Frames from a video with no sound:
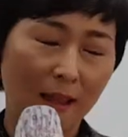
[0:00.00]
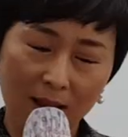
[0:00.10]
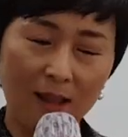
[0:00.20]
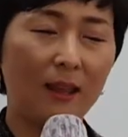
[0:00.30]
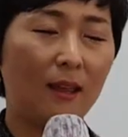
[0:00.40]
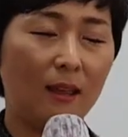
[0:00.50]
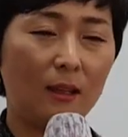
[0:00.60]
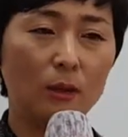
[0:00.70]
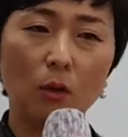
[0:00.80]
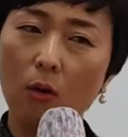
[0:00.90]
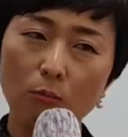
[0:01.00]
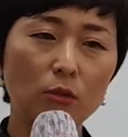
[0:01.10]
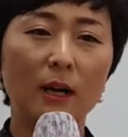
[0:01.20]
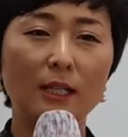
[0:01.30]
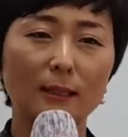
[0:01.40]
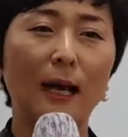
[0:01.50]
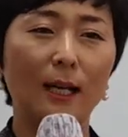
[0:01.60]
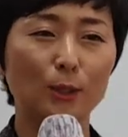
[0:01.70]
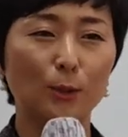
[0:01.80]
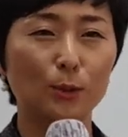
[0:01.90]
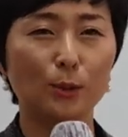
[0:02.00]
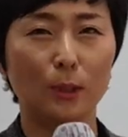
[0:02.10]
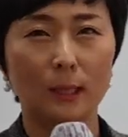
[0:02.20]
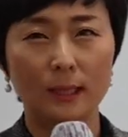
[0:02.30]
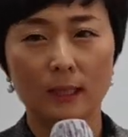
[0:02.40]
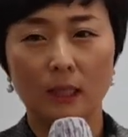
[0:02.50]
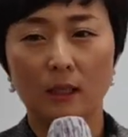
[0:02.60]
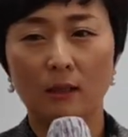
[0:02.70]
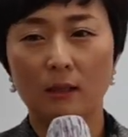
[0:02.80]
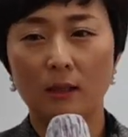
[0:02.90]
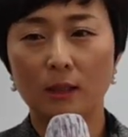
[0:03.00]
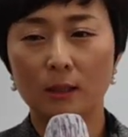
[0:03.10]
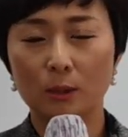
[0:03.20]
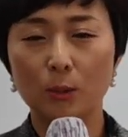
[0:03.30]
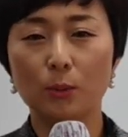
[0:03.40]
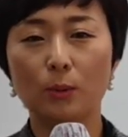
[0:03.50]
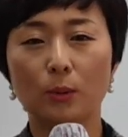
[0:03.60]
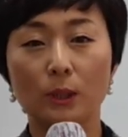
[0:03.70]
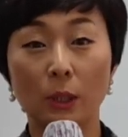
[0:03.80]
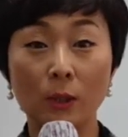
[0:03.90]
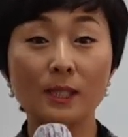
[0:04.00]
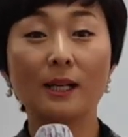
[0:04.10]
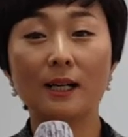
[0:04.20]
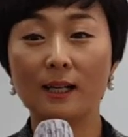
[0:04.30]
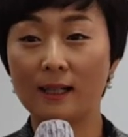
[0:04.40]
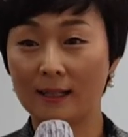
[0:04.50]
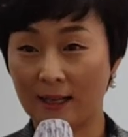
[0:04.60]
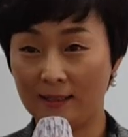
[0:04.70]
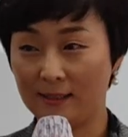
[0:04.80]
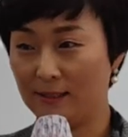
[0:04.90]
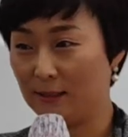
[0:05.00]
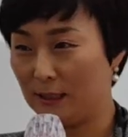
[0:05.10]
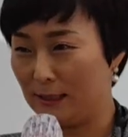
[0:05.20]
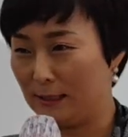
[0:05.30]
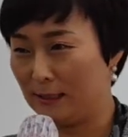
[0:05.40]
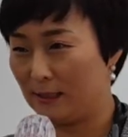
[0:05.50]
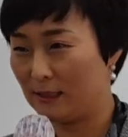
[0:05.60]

네, 너무 많이 다르고 어, 또 여자라는